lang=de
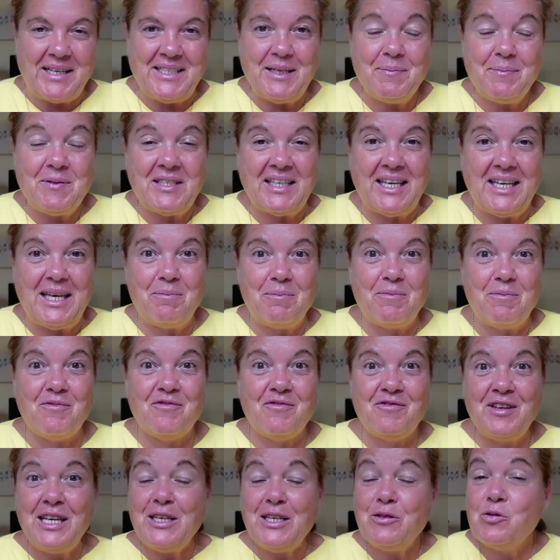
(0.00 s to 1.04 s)
Tipps
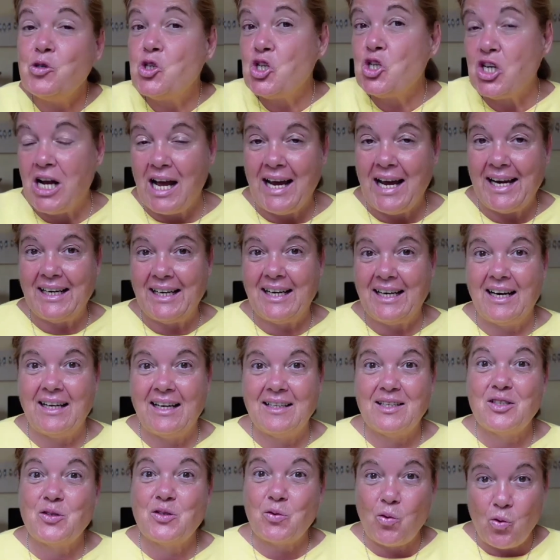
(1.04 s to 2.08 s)
geben, wie du schreien
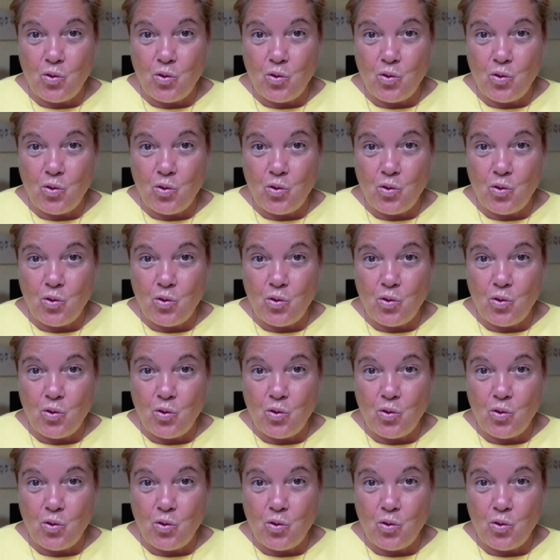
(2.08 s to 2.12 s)
kannst,